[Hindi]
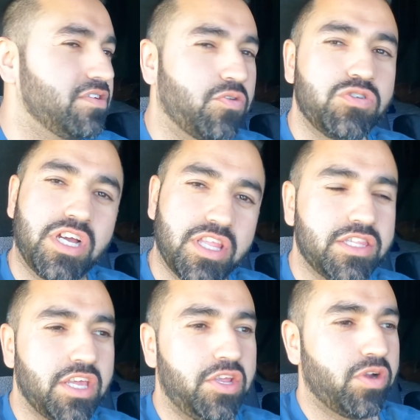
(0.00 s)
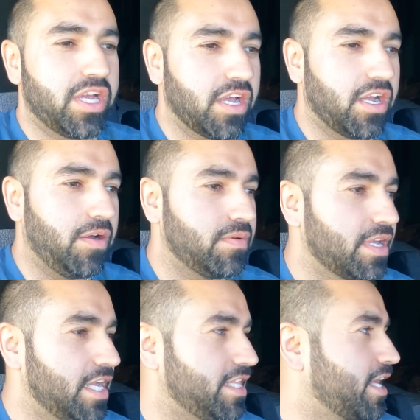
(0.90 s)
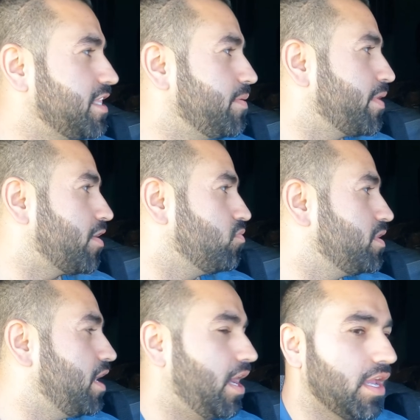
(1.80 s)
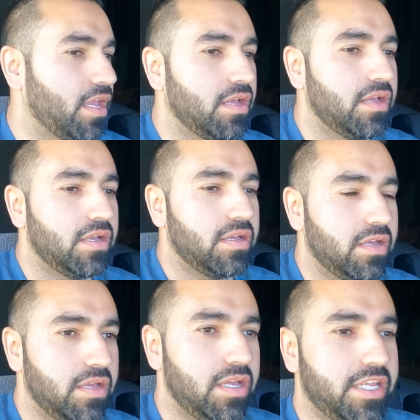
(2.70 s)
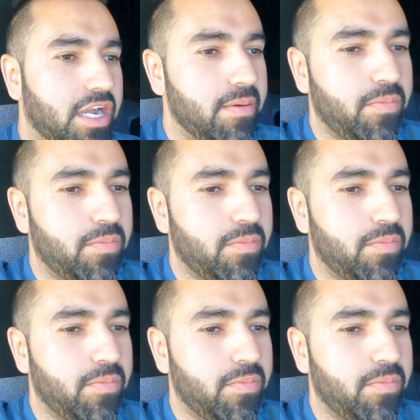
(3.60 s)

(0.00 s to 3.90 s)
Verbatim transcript: कुछ ज़्यादा ही तेज हो गया था काम खेदे खेदे पर आ गए ये जगह